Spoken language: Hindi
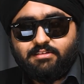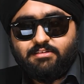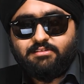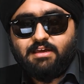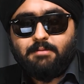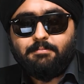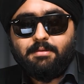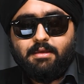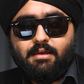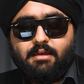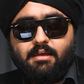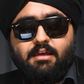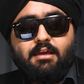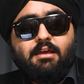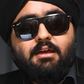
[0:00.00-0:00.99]
फैंस के
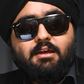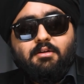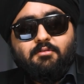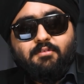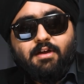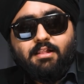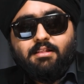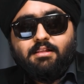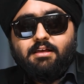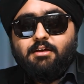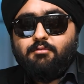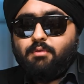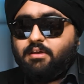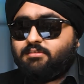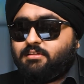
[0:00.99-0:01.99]
सामने वेल
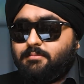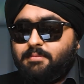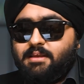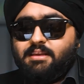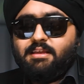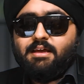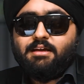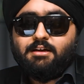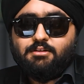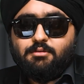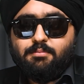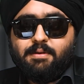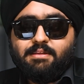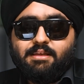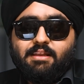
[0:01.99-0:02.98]
well, का
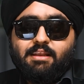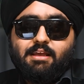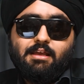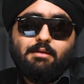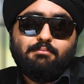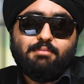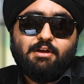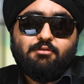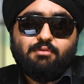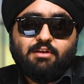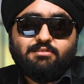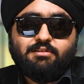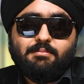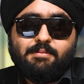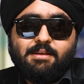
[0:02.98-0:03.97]
तो पता नहीं बट
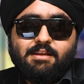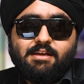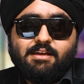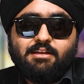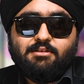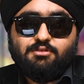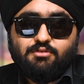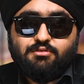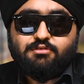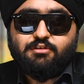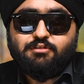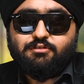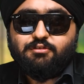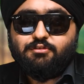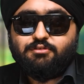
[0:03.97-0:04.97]
रसलमेनिया के
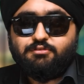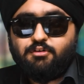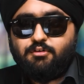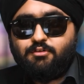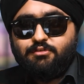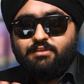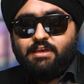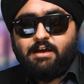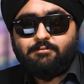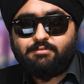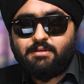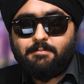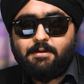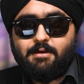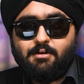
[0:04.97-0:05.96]
दूसरे शोज जो उसी
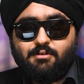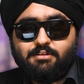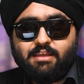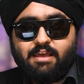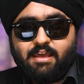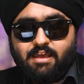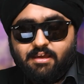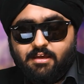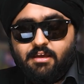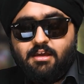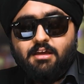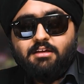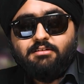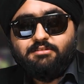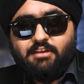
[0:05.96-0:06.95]
हफ्ते में होते हैं
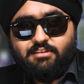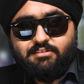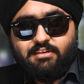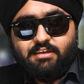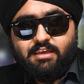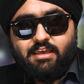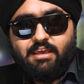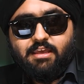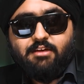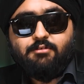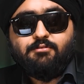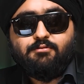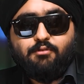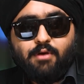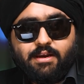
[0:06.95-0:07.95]
जैसे कि
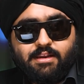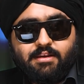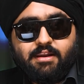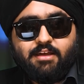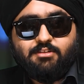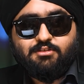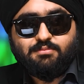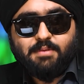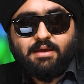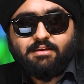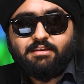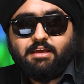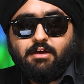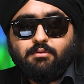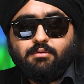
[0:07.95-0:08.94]
फ्राइडे नाइट
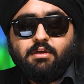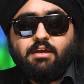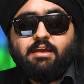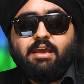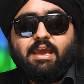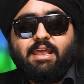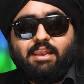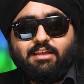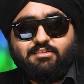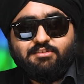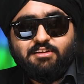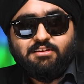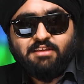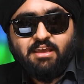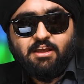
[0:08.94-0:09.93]
स्मैकडाउन एन
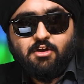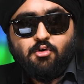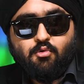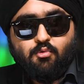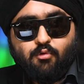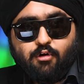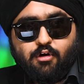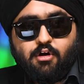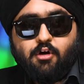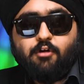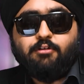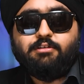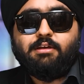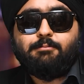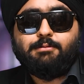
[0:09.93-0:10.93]
एक्स टी टेक ओवर
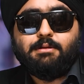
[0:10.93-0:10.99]
और